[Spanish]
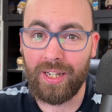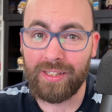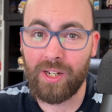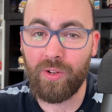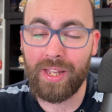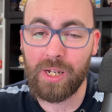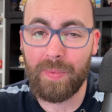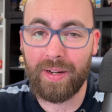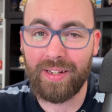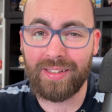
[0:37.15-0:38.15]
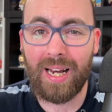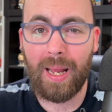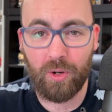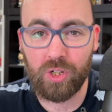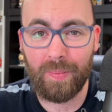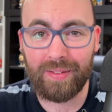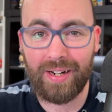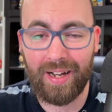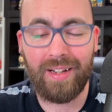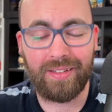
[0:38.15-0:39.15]
Si no quieres perderte la próxima
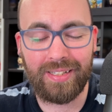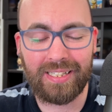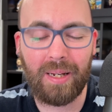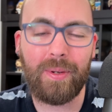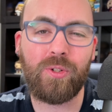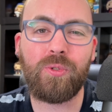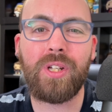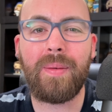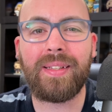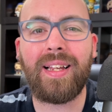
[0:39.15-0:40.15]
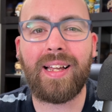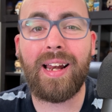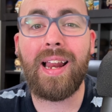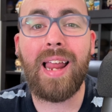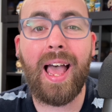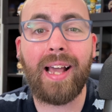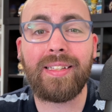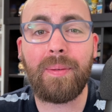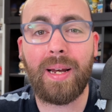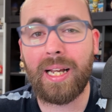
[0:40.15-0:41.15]
entrega, ya sabes, suscríbete al canal,
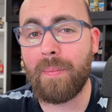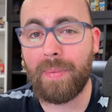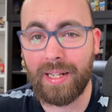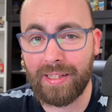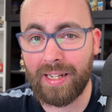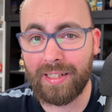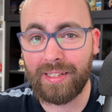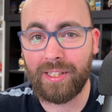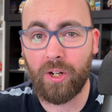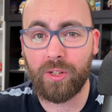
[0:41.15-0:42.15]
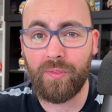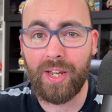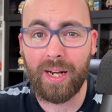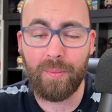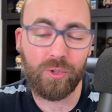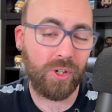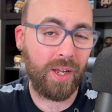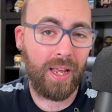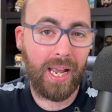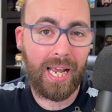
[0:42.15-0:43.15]
activa la campanita y así te notificaremos
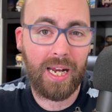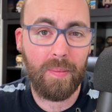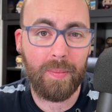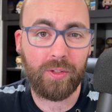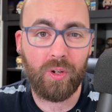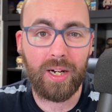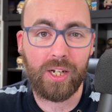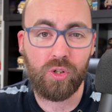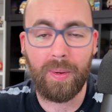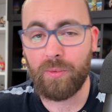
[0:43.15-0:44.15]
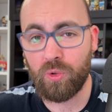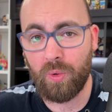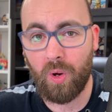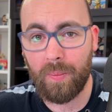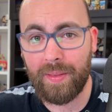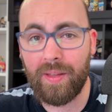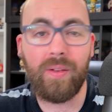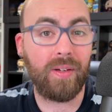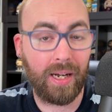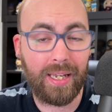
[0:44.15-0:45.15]
en el momento en el que subamos un nuevo vídeo
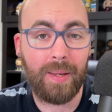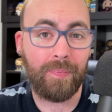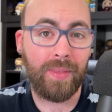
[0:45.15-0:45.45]
aquí,